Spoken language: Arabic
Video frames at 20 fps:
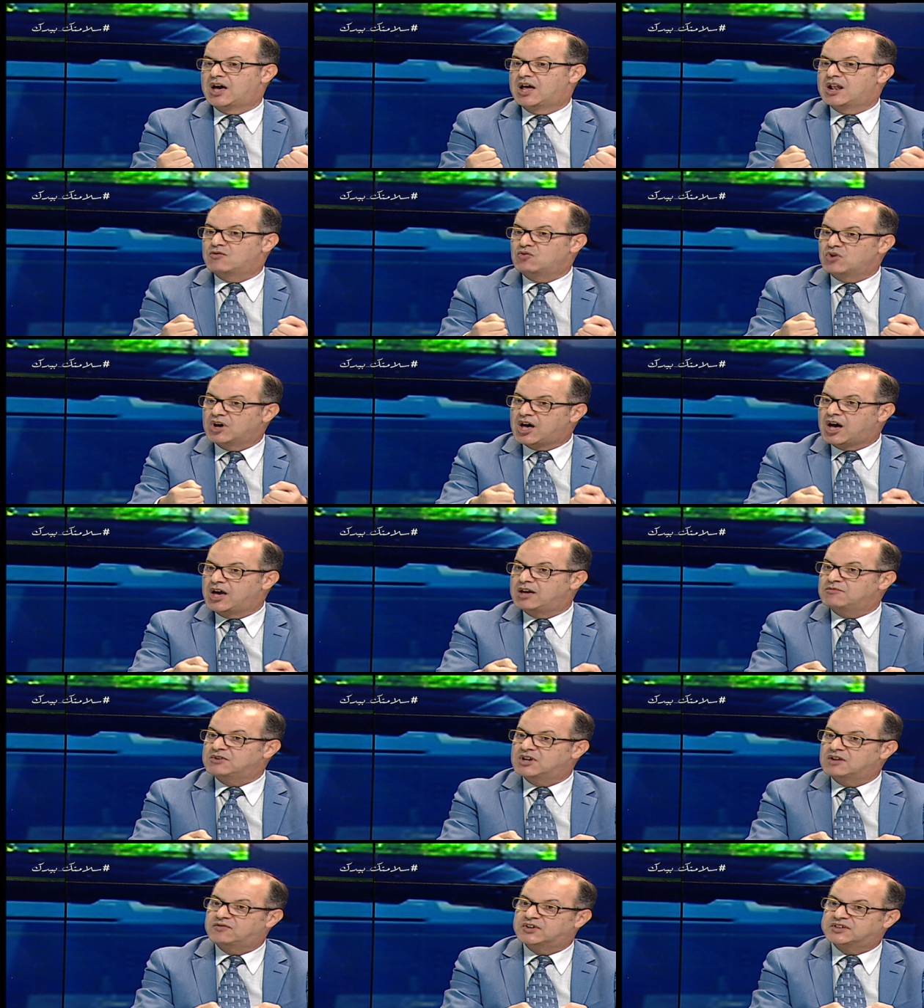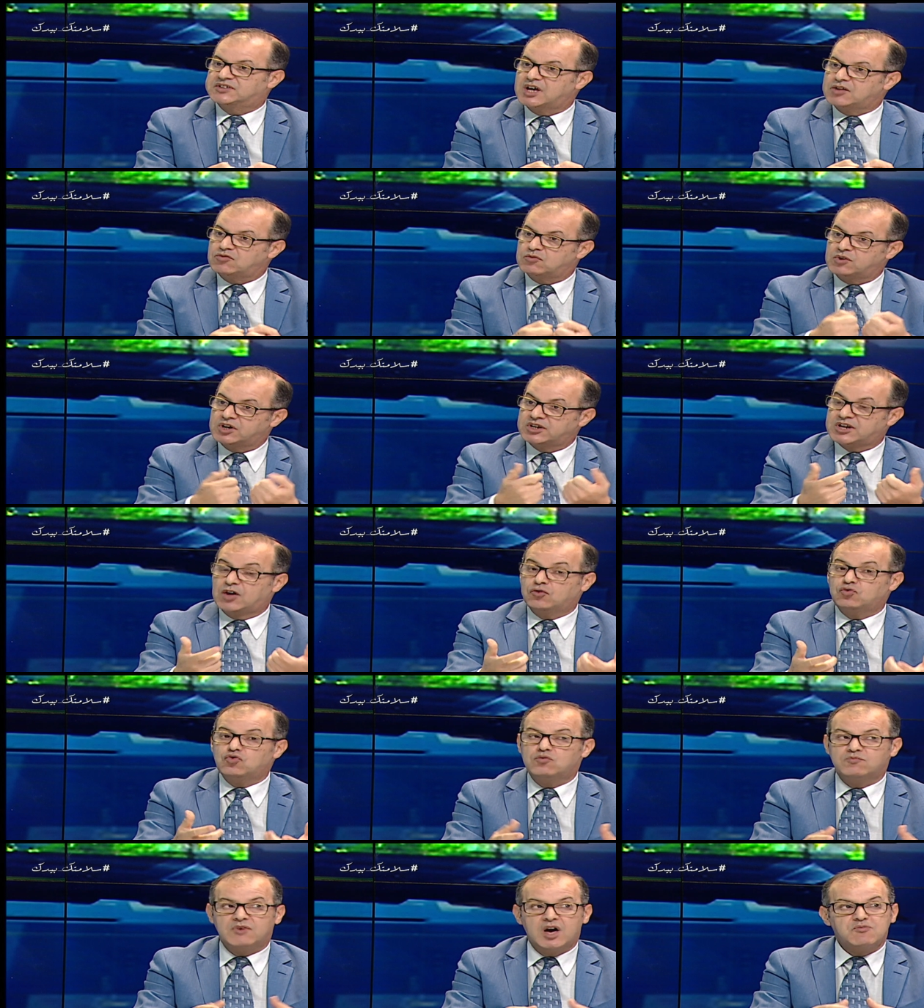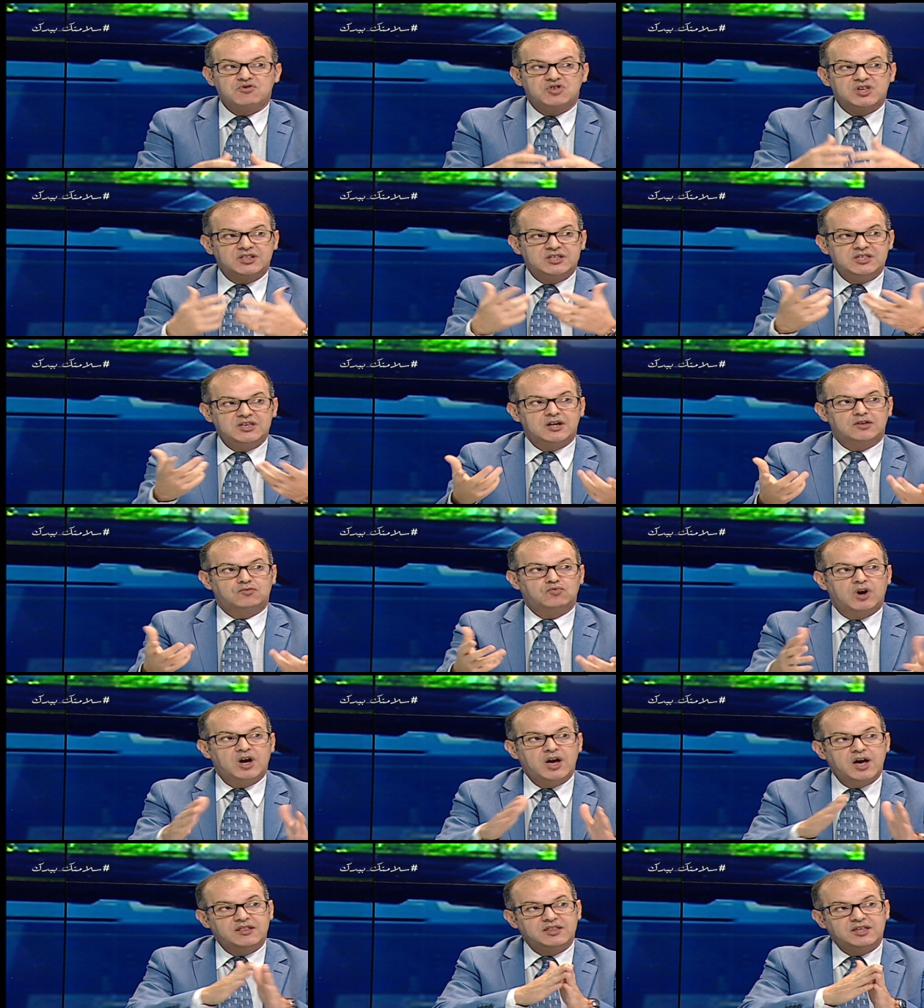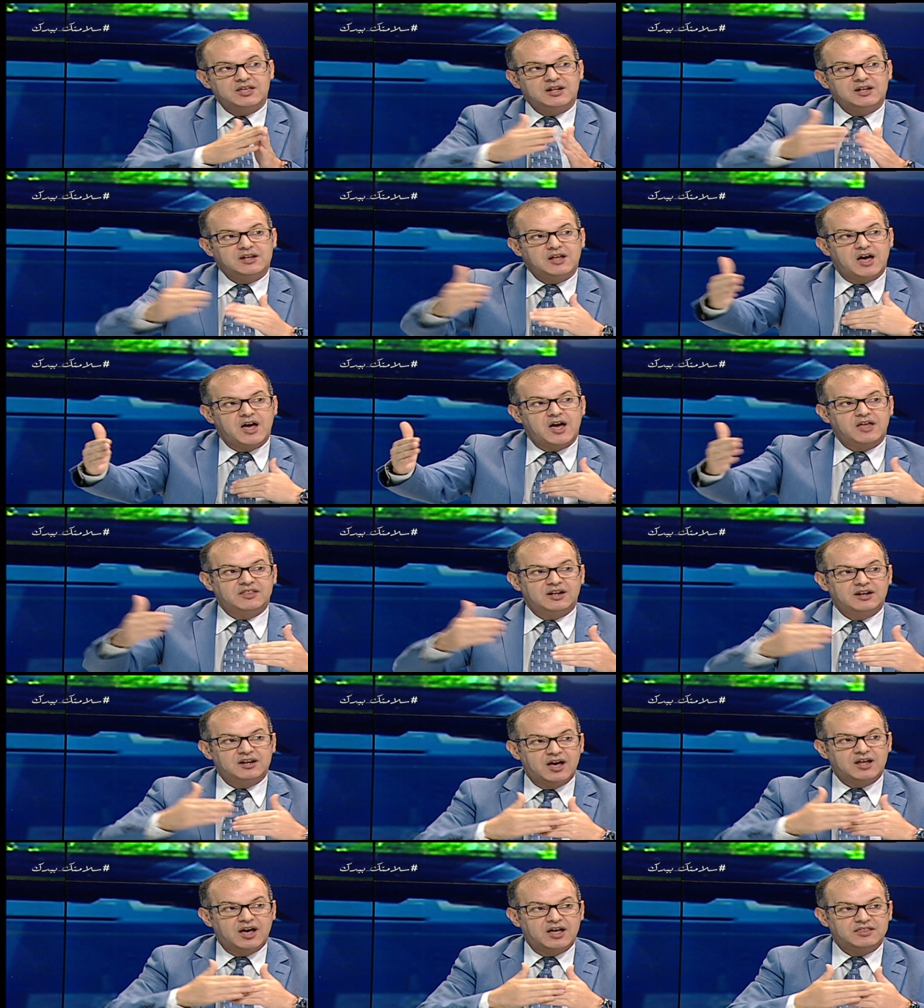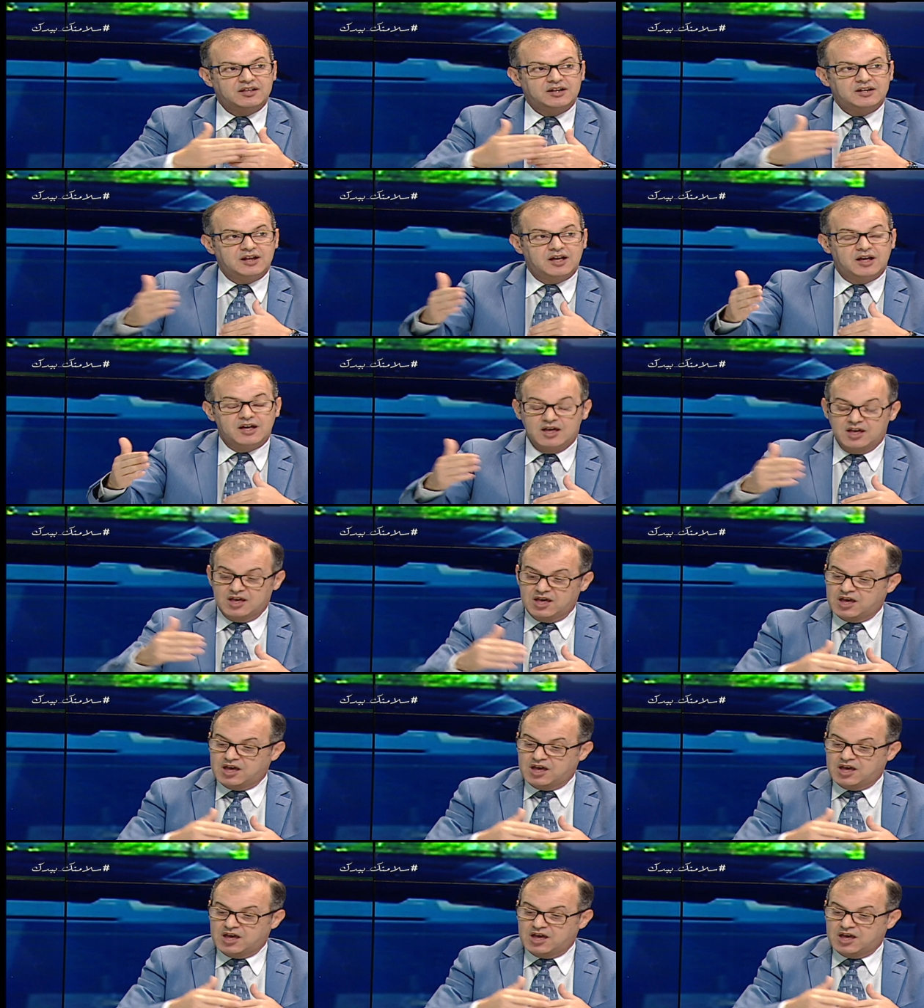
الوقايه من الفساد ونعطوهم ابجديات وهذه الـ هذا الـ هذا الـ نعم.